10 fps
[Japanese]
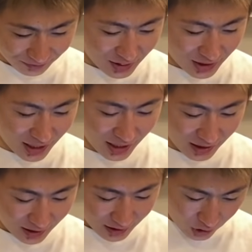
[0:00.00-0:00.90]
次
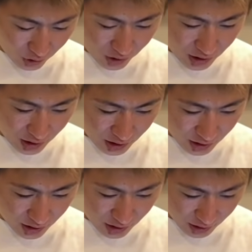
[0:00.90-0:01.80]

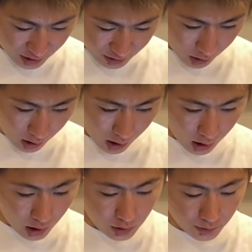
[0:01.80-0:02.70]
9111あ
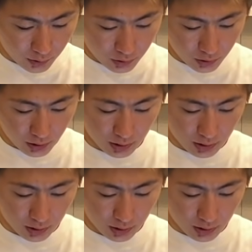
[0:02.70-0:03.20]
明るめのシューレース